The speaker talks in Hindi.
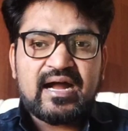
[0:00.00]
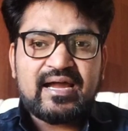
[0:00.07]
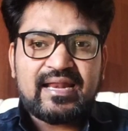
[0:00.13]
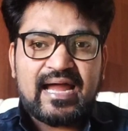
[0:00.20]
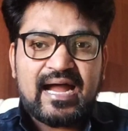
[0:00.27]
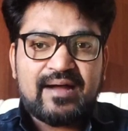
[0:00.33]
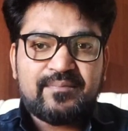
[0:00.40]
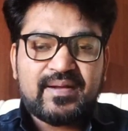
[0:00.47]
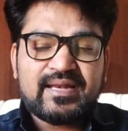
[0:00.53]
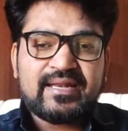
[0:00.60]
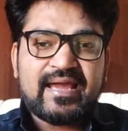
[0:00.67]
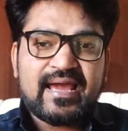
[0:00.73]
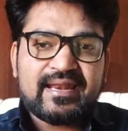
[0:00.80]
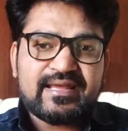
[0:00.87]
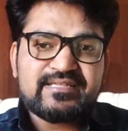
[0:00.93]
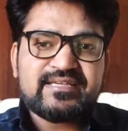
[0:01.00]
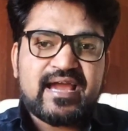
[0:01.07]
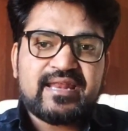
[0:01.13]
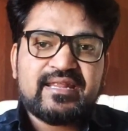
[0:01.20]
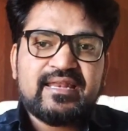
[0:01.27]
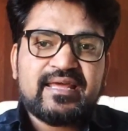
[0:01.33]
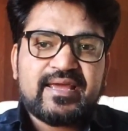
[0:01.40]
अगर आपका नया नया
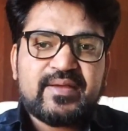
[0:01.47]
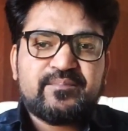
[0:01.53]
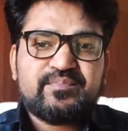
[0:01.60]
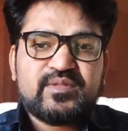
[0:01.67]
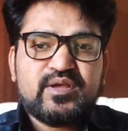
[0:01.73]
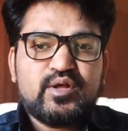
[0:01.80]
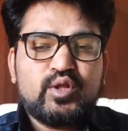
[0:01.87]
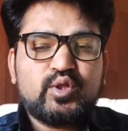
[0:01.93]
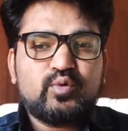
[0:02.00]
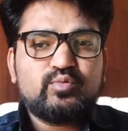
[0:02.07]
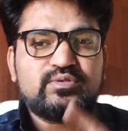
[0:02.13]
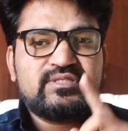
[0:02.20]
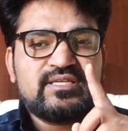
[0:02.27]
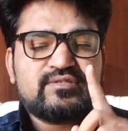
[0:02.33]
चैनल है तो